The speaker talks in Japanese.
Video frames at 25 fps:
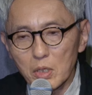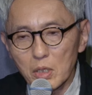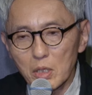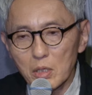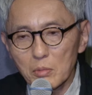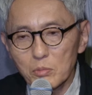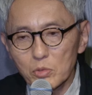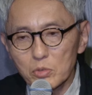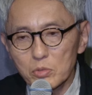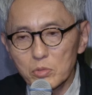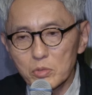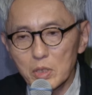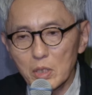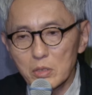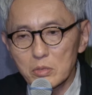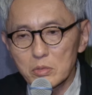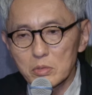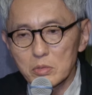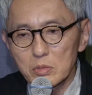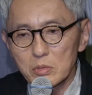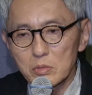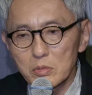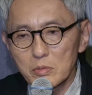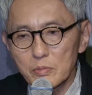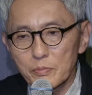からもうとにか
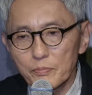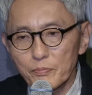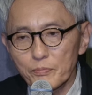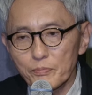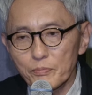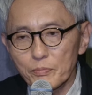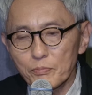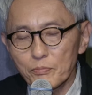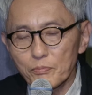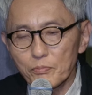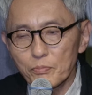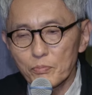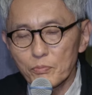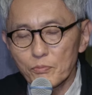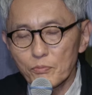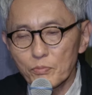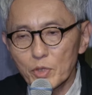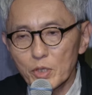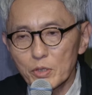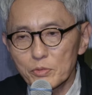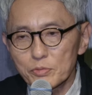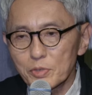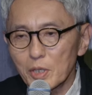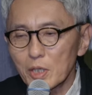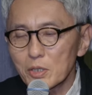く
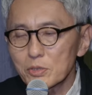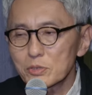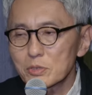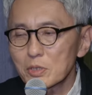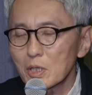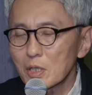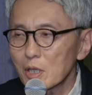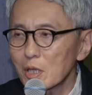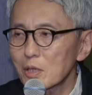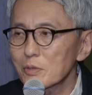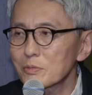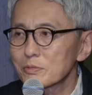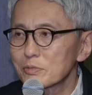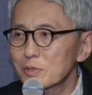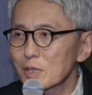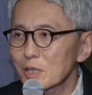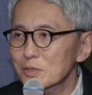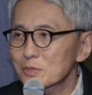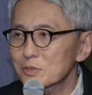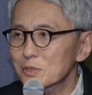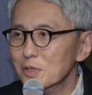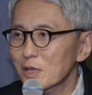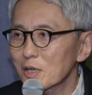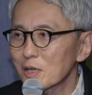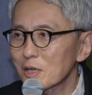フランスだな
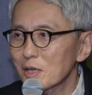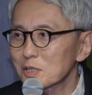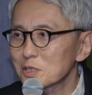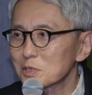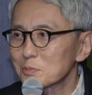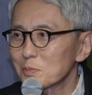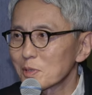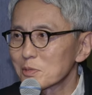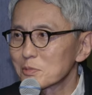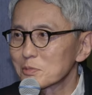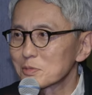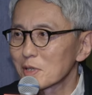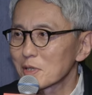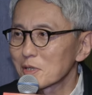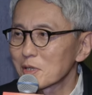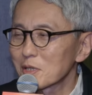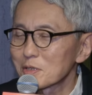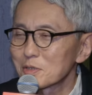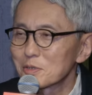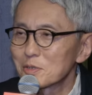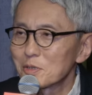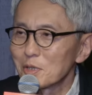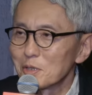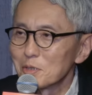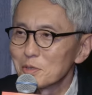フランスから始まるんだ
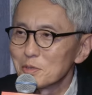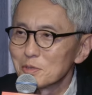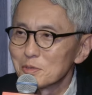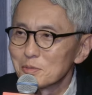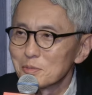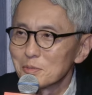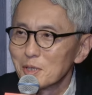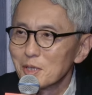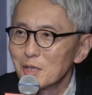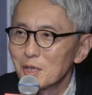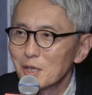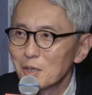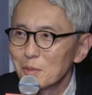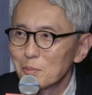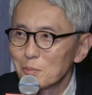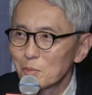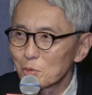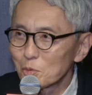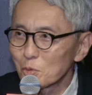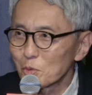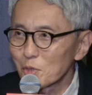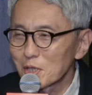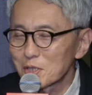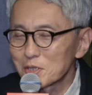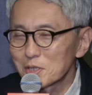なっていう
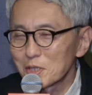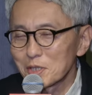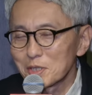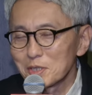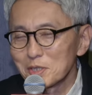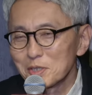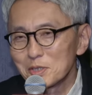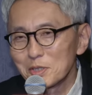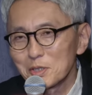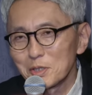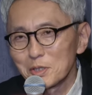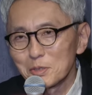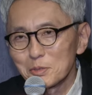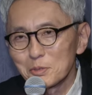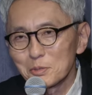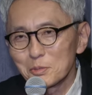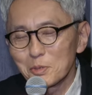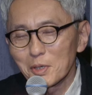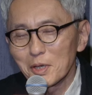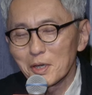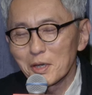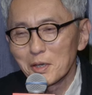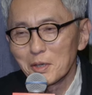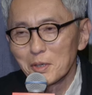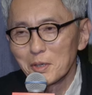物語っていうの
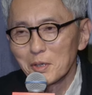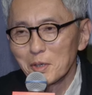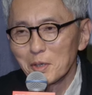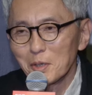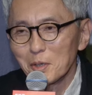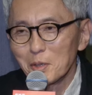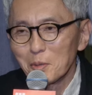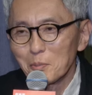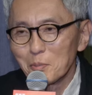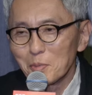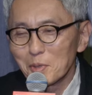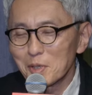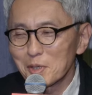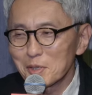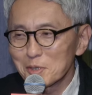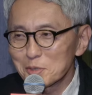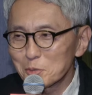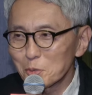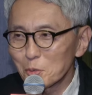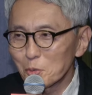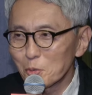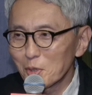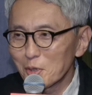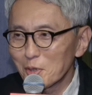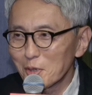が、まあ、
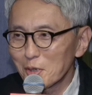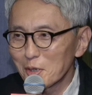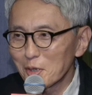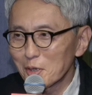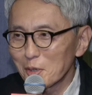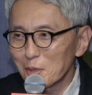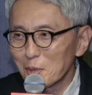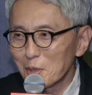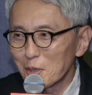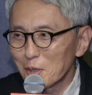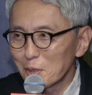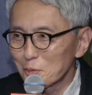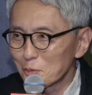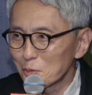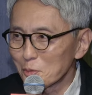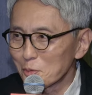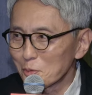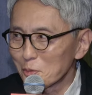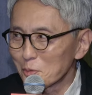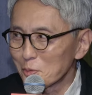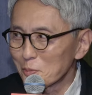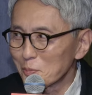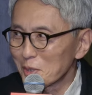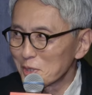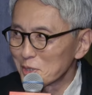そこがあ
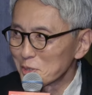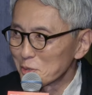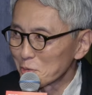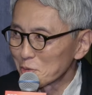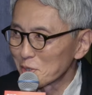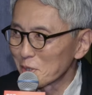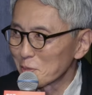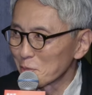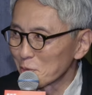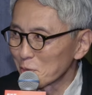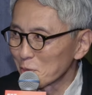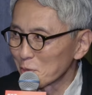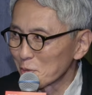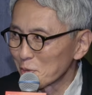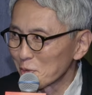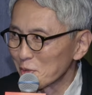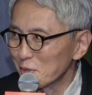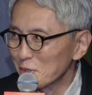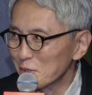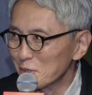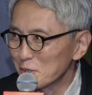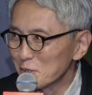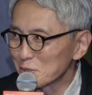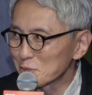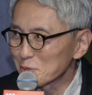の、まあ、いろんなもの
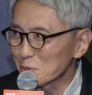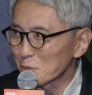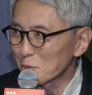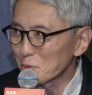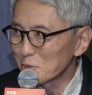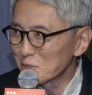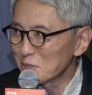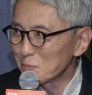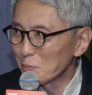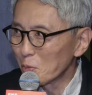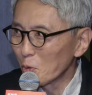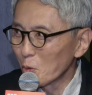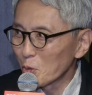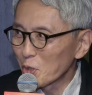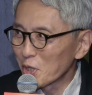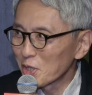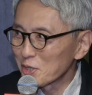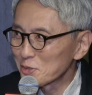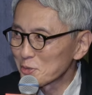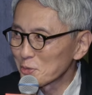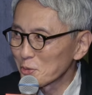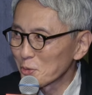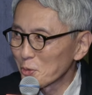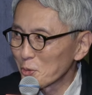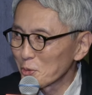そこに冒
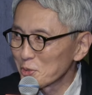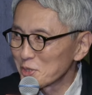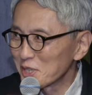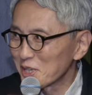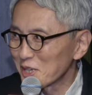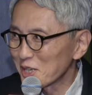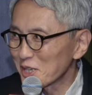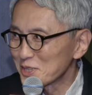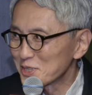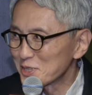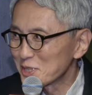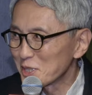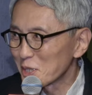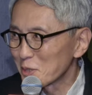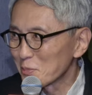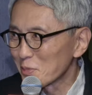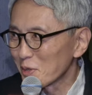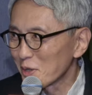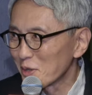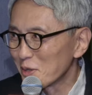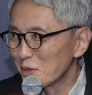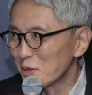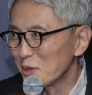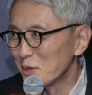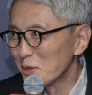険と恋が入ってれ
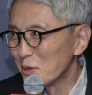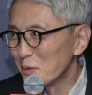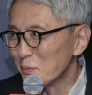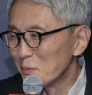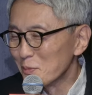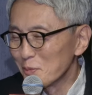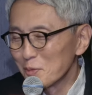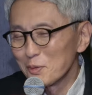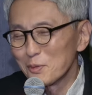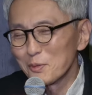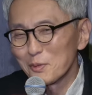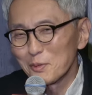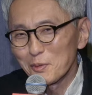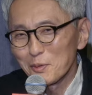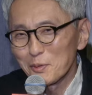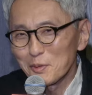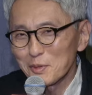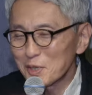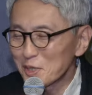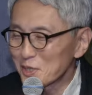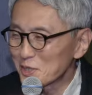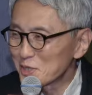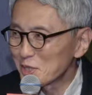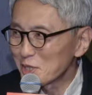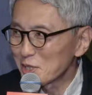ば。もう
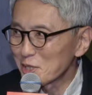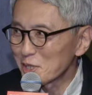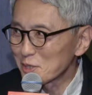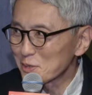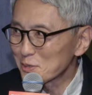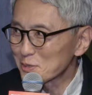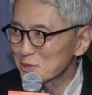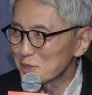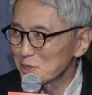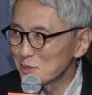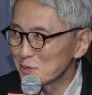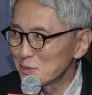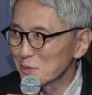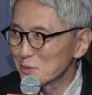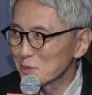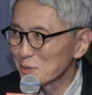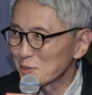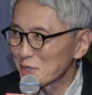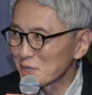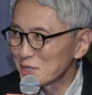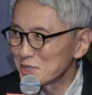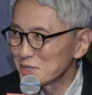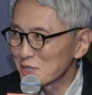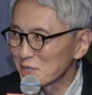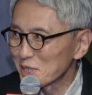劇映画として言うこと
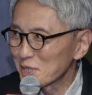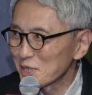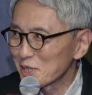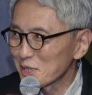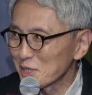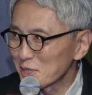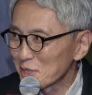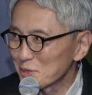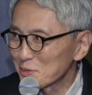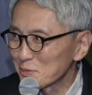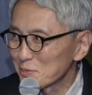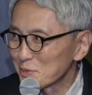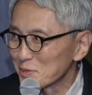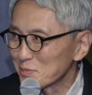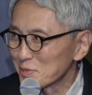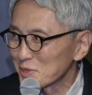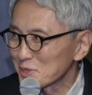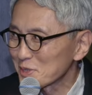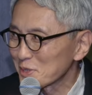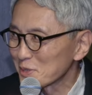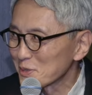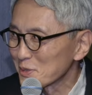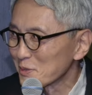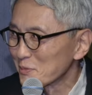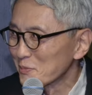ないんじゃないかなと思いま
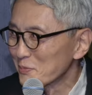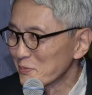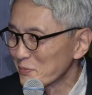すけど。